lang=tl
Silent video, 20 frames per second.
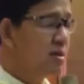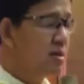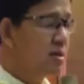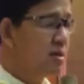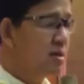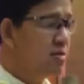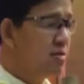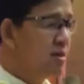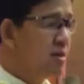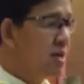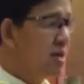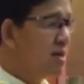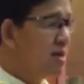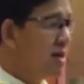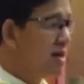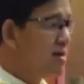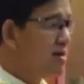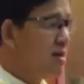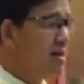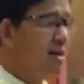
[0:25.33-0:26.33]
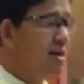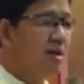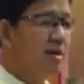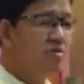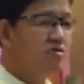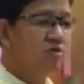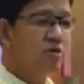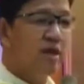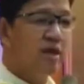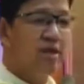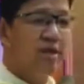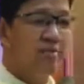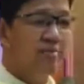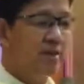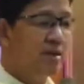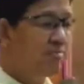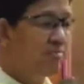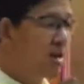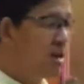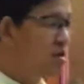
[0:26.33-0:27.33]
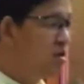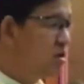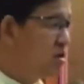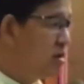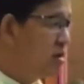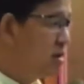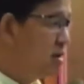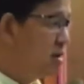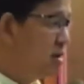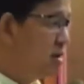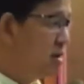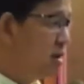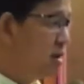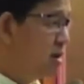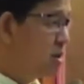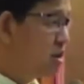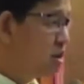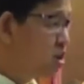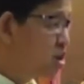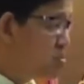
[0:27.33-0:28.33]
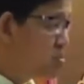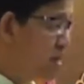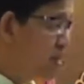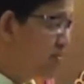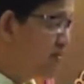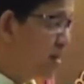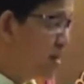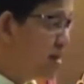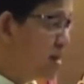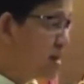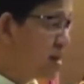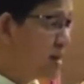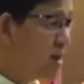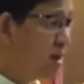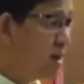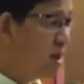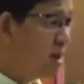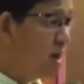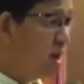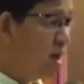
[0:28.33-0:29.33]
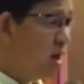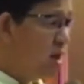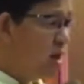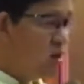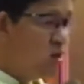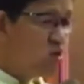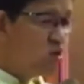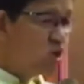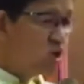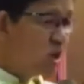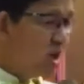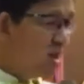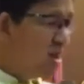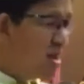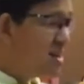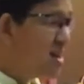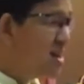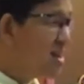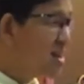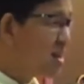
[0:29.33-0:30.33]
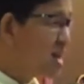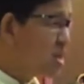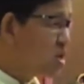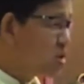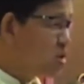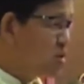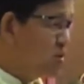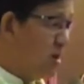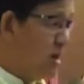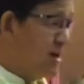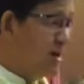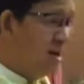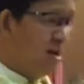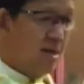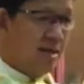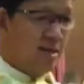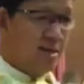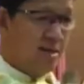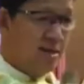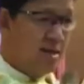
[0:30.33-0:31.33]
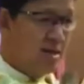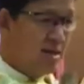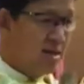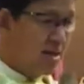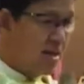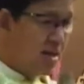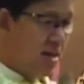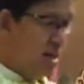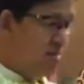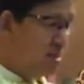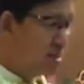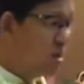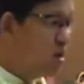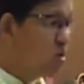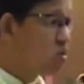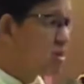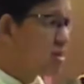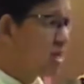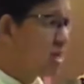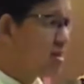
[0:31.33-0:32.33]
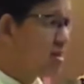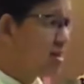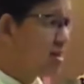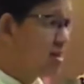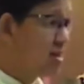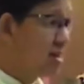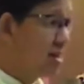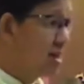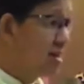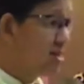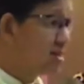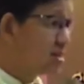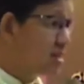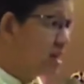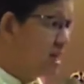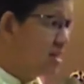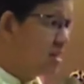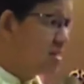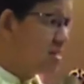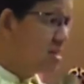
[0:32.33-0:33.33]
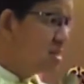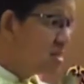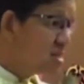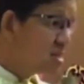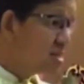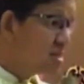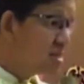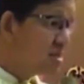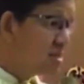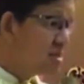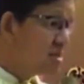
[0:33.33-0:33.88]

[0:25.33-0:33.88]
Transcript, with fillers: Unya ang laki kay man mingon, "Excuse me, father, unsa gani rason aning kini bitong sakit nga arthritis